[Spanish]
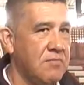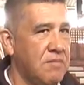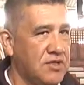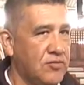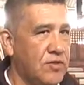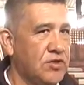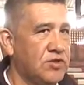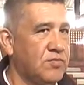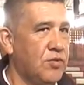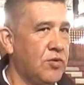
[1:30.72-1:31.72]
más o
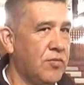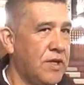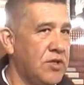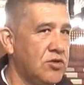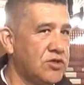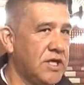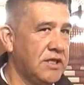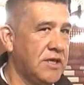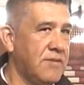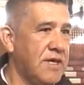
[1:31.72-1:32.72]
menos por medio
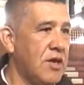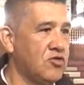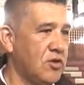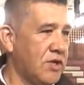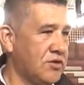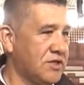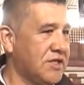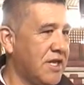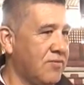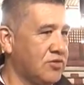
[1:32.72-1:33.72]
7 y media, 8 de la noche
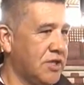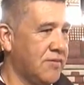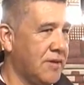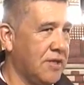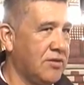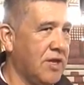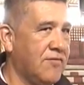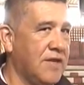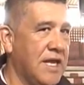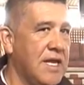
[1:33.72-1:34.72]
estaremos terminando la
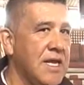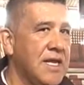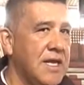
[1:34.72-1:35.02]
final